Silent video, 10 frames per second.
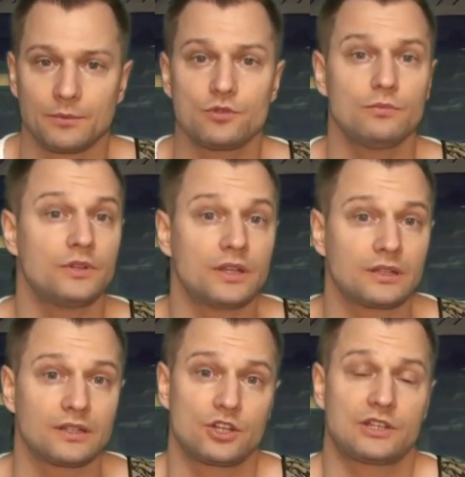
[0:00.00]
почему
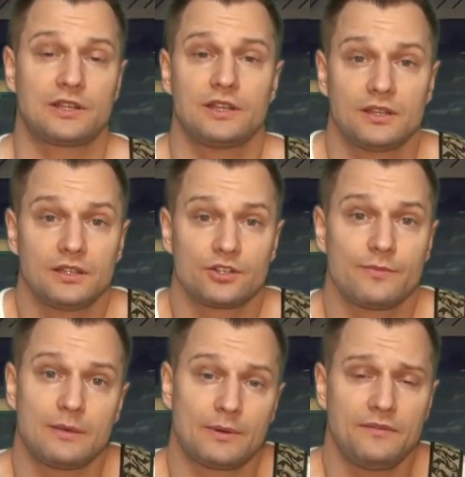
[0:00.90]
нет, это же, это же
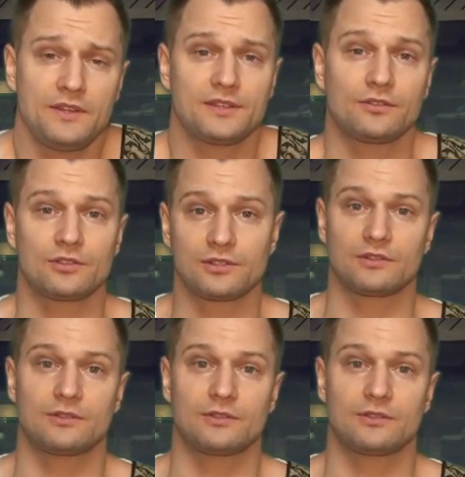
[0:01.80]
моя профессия, то есть,